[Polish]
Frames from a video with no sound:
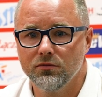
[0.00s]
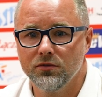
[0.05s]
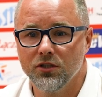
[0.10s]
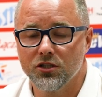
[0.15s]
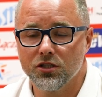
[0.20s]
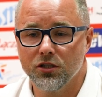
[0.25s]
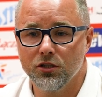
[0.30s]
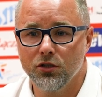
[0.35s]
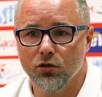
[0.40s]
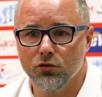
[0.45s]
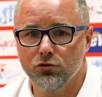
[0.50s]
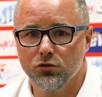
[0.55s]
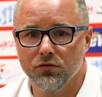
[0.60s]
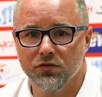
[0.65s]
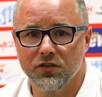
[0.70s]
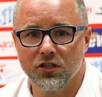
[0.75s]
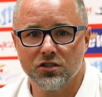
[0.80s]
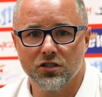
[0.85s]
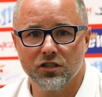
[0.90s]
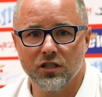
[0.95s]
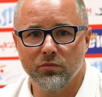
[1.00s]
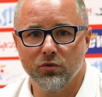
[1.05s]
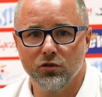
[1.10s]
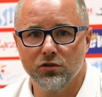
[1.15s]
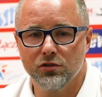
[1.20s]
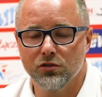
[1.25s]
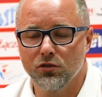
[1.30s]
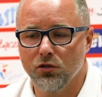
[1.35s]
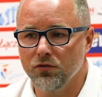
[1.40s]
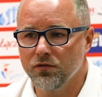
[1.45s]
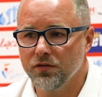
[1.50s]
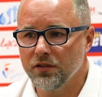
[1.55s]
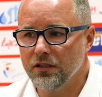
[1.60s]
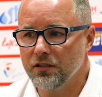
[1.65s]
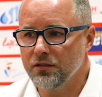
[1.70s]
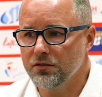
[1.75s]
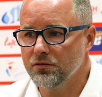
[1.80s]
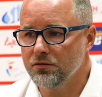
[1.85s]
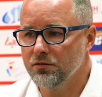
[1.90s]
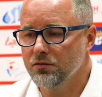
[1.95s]
Jeżeli chodzi o wydarzenia
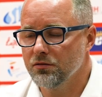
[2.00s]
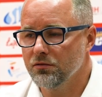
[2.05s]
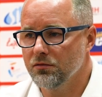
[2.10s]
boiskowe,